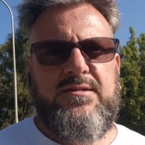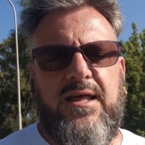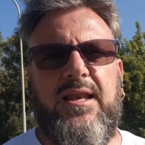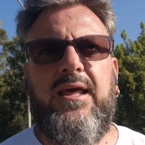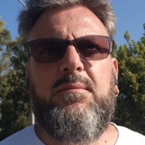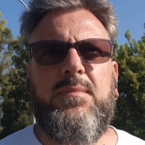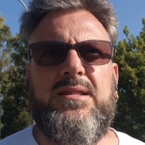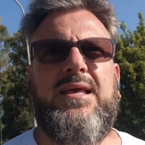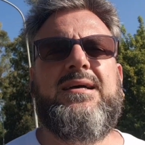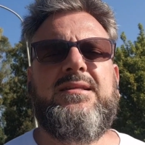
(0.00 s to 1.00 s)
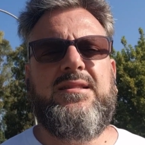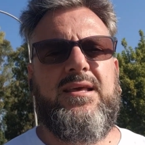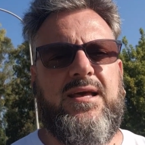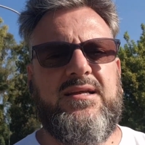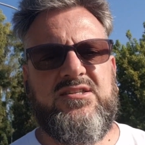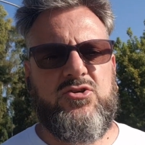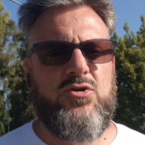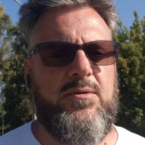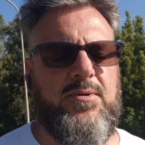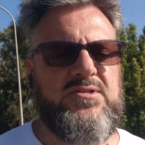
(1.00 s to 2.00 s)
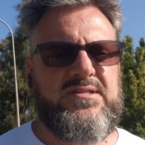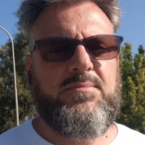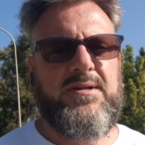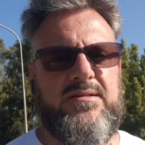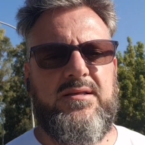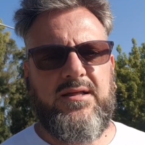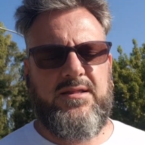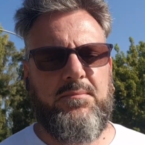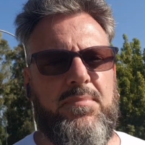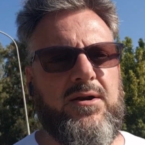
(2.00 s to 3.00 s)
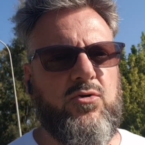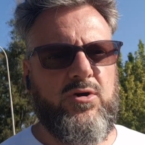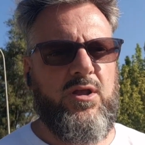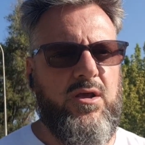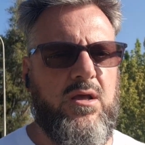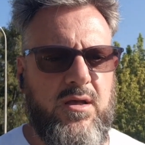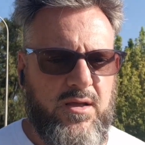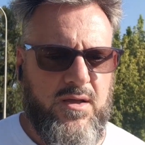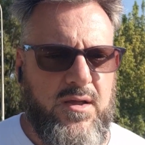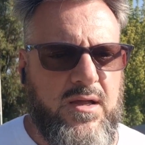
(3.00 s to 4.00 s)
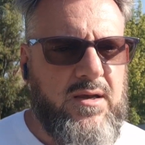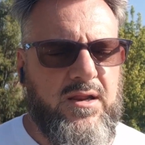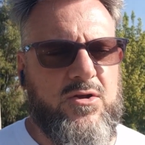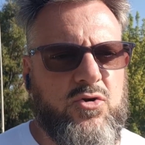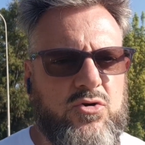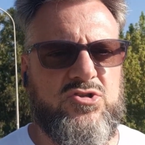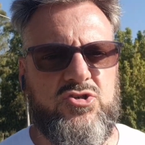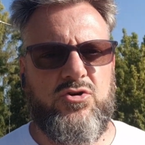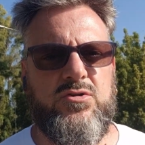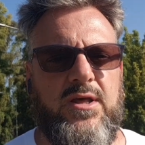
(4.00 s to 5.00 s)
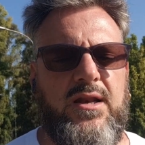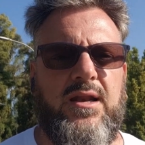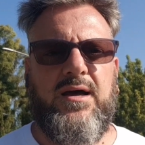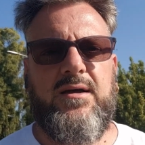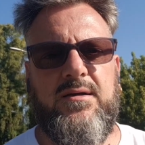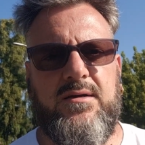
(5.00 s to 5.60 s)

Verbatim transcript: delle immediate dichiarazioni post partita di Baroni nel corso della,